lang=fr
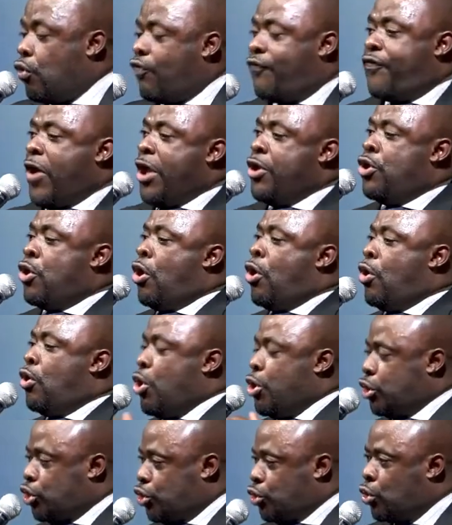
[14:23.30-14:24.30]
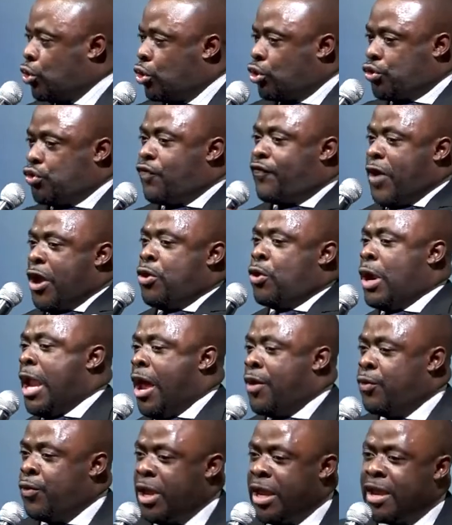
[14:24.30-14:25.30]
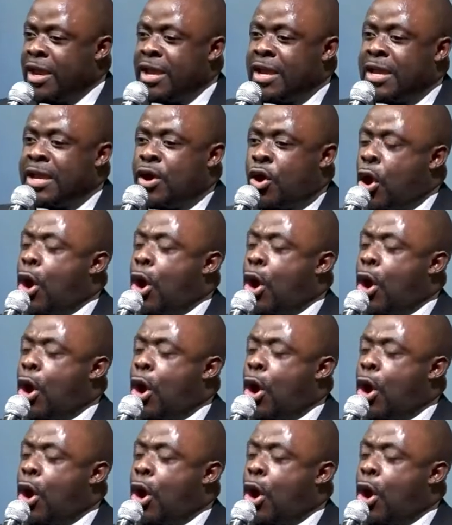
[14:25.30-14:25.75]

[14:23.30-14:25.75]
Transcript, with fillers: Nous voyons le jour, nous voyons la nuit.